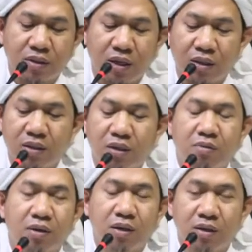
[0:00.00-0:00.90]
Artinya
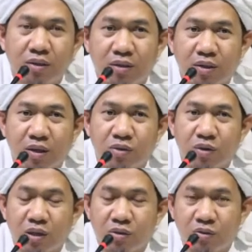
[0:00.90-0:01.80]
apa? Enggak
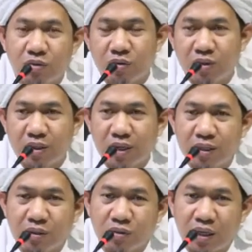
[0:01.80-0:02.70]
sholat dulu, enggak
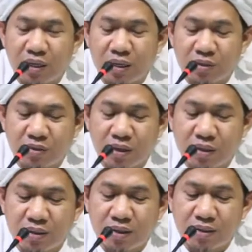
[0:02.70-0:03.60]
ditunaikan
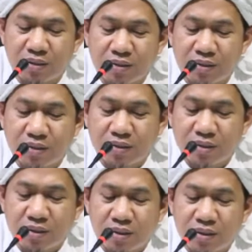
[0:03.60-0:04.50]
sholatnya.
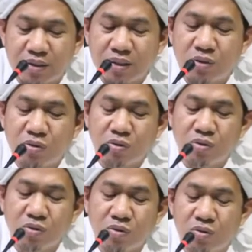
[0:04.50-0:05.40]

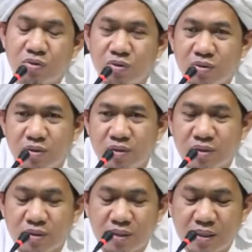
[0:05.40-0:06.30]
Ditunggu dulu.
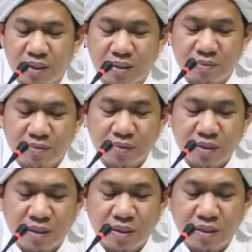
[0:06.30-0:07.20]
Jadi
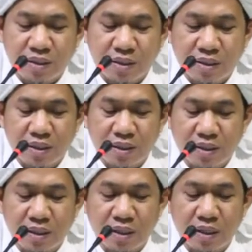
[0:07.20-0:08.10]

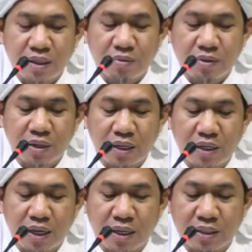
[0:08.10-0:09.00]
ya ini kan namanya
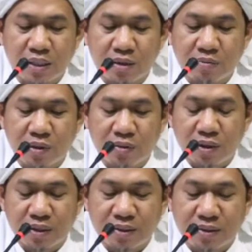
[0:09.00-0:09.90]
ada hajat
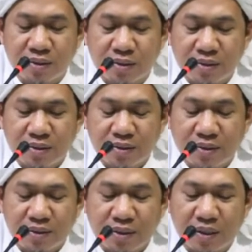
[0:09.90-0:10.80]
keperluan.
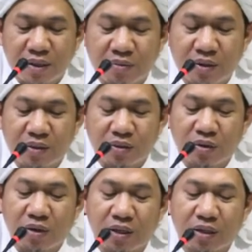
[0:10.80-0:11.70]
Jadi apa?
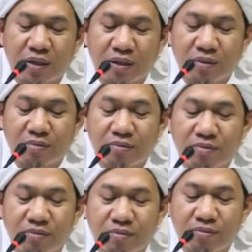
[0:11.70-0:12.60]
Sholat uh,
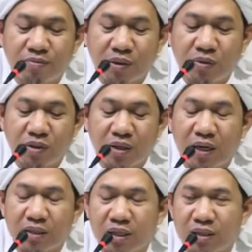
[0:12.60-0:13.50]
penuhi
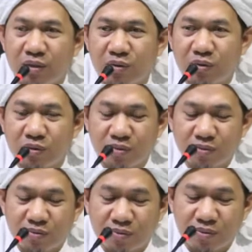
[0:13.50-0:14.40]
hajatnya dulu.
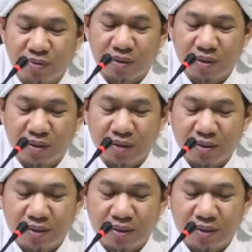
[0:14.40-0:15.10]
Ya.